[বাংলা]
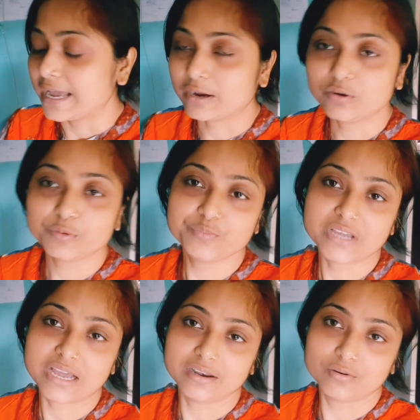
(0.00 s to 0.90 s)
এখন অবধি
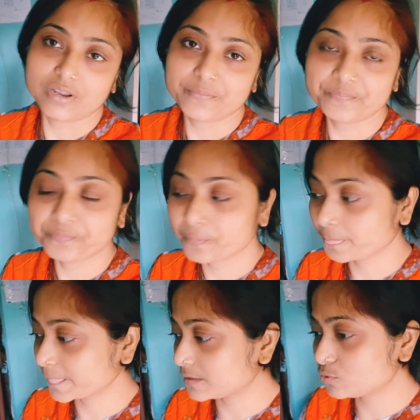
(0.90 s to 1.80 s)
আনলো না
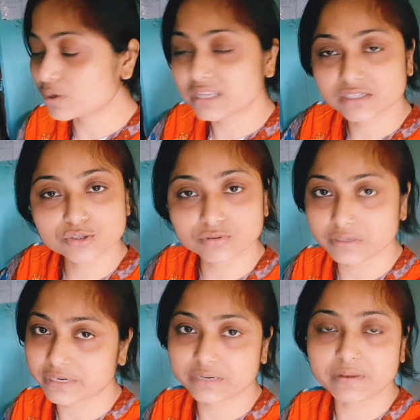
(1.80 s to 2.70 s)
তো আজকে সত্যি
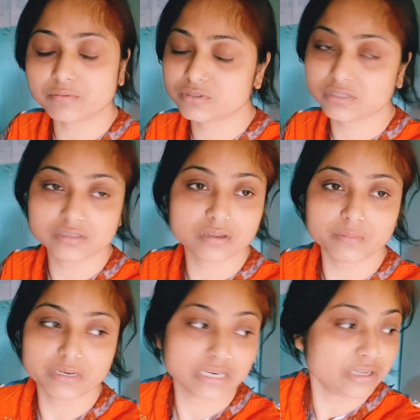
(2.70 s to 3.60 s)
এবার একটা ব্যবস্থা নিতে
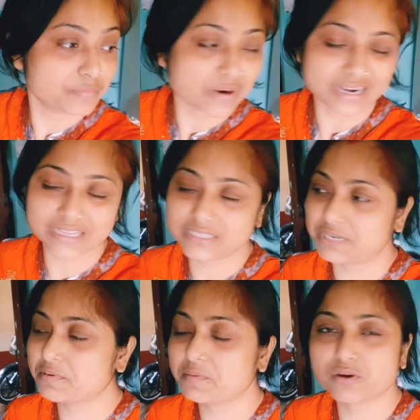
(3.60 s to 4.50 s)
হবে নাহলে পাড়া যাচ্ছে
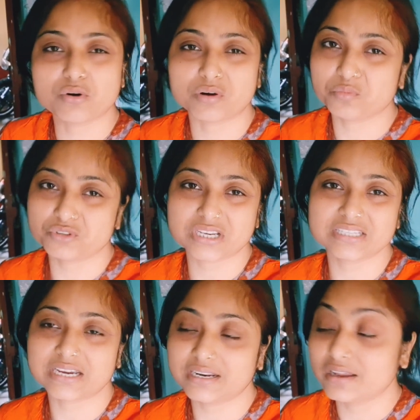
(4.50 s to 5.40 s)
এভাবে ঘর মোছা
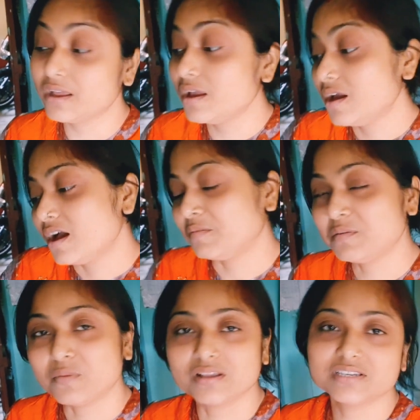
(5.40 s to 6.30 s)
যায় না আমার
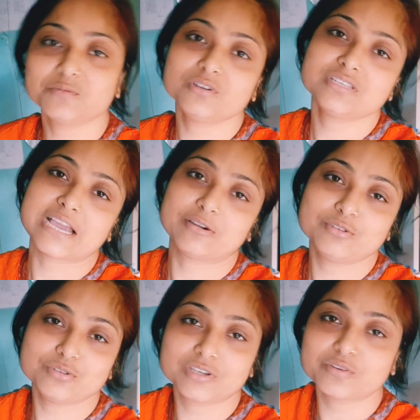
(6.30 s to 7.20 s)
মাজা মনে হচ্ছে এখন
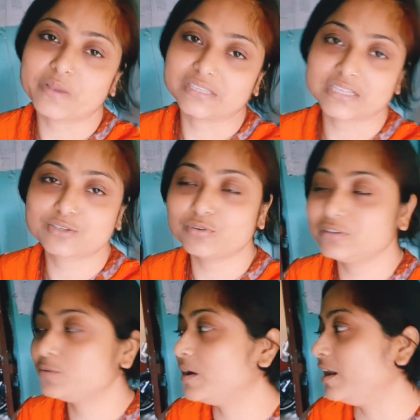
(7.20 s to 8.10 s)
যদি কিছু ম্যাসাজ করে
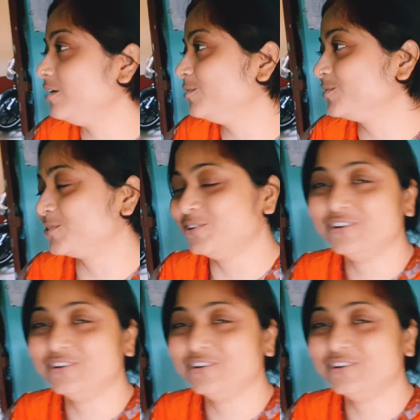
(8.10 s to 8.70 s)
দিতে ভালো হতো